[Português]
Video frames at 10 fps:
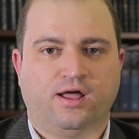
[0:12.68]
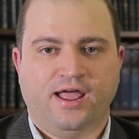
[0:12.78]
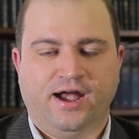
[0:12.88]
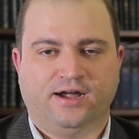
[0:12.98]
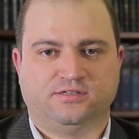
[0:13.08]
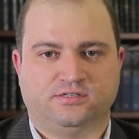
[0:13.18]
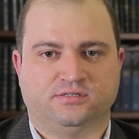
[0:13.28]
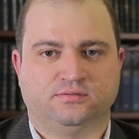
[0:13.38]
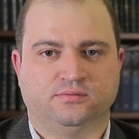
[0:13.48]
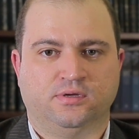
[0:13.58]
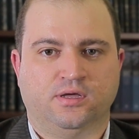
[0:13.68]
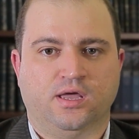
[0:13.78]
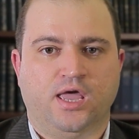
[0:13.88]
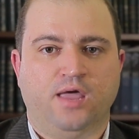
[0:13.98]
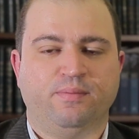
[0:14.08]
Hz.
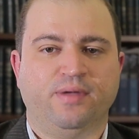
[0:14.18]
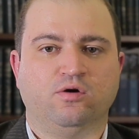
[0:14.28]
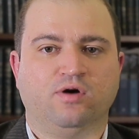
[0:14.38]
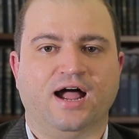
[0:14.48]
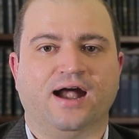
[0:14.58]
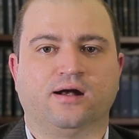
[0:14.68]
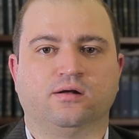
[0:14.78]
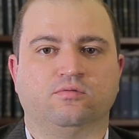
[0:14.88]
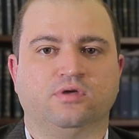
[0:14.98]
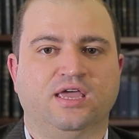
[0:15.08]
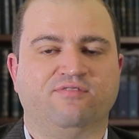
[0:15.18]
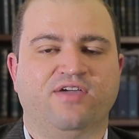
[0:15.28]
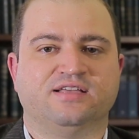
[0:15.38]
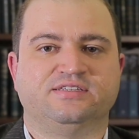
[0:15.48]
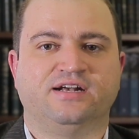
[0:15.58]
Em primeiro lugar, o que
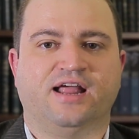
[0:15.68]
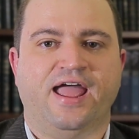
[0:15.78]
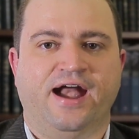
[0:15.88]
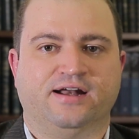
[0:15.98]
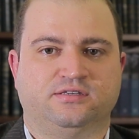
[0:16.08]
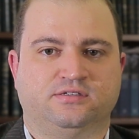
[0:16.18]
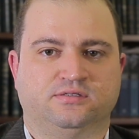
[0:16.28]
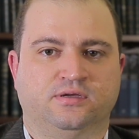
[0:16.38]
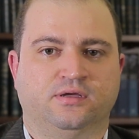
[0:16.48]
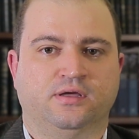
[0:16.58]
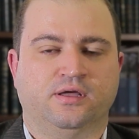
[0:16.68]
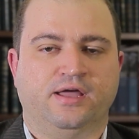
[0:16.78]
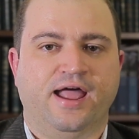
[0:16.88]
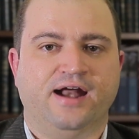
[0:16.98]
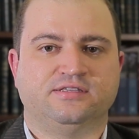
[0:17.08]
vem a ser Hz?
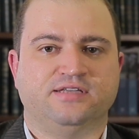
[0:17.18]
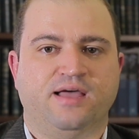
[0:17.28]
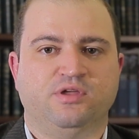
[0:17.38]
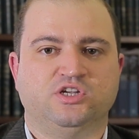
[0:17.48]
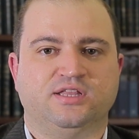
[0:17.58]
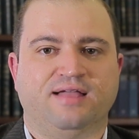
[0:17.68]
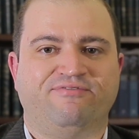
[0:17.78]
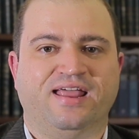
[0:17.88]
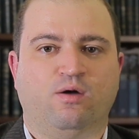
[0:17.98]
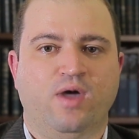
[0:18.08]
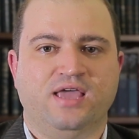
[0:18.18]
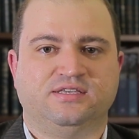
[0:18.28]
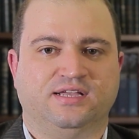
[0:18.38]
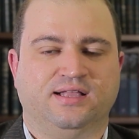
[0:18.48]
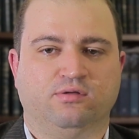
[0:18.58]
Hz é a medida da
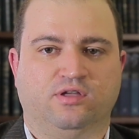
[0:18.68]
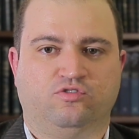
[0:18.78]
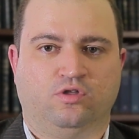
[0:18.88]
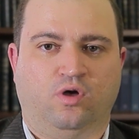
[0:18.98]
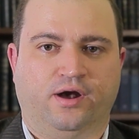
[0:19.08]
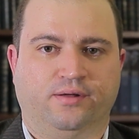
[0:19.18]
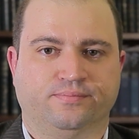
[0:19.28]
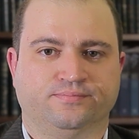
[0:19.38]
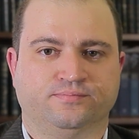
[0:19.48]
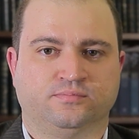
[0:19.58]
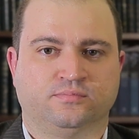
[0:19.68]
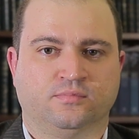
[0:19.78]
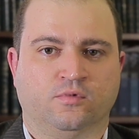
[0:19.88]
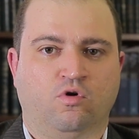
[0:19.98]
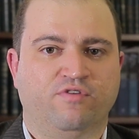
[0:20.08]
frequência da onda sonora.
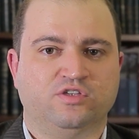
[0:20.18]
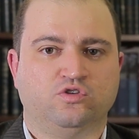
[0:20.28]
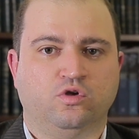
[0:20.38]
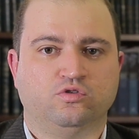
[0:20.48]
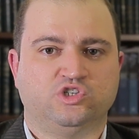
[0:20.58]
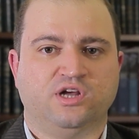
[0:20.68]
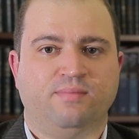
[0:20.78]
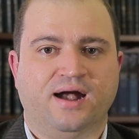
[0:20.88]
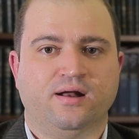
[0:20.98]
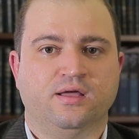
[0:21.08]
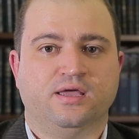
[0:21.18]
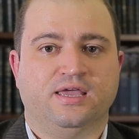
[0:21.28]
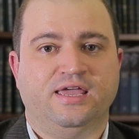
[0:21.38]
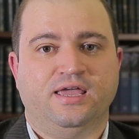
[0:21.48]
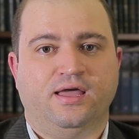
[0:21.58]
Convencionou-se chamar
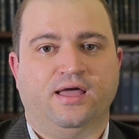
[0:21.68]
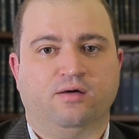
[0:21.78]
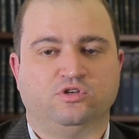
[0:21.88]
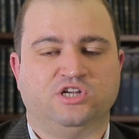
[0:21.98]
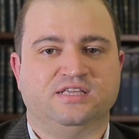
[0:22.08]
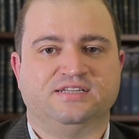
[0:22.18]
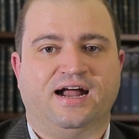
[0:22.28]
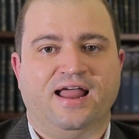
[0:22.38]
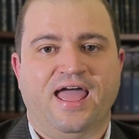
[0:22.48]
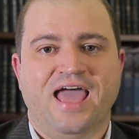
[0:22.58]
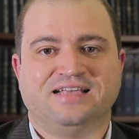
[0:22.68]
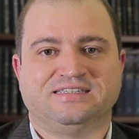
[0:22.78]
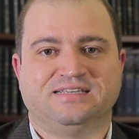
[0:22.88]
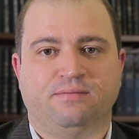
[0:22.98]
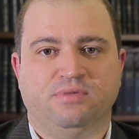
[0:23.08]
e utilizar
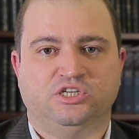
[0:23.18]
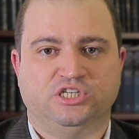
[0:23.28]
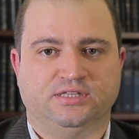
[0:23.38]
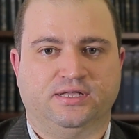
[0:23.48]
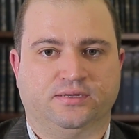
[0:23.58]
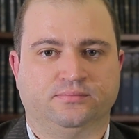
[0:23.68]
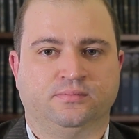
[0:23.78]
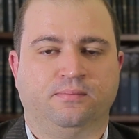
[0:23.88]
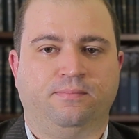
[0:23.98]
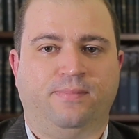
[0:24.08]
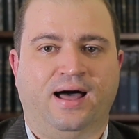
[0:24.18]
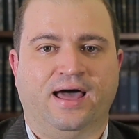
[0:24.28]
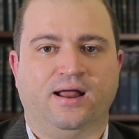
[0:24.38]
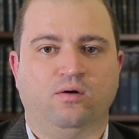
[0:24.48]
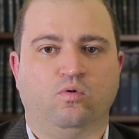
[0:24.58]
essa medida
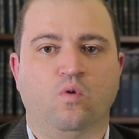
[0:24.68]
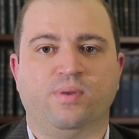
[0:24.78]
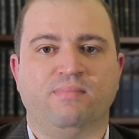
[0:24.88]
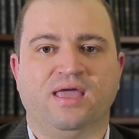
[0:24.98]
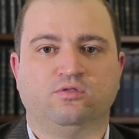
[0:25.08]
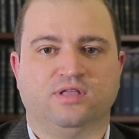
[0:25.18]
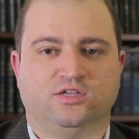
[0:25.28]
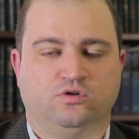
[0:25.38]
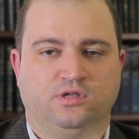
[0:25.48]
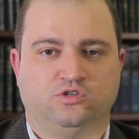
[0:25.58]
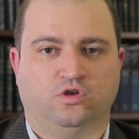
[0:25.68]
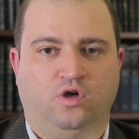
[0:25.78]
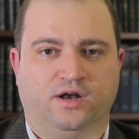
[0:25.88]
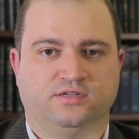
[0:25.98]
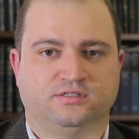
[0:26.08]
para o comprimento das ondas
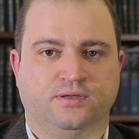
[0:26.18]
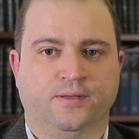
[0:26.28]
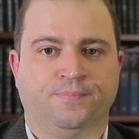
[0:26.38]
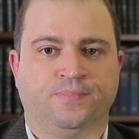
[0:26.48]
sonoras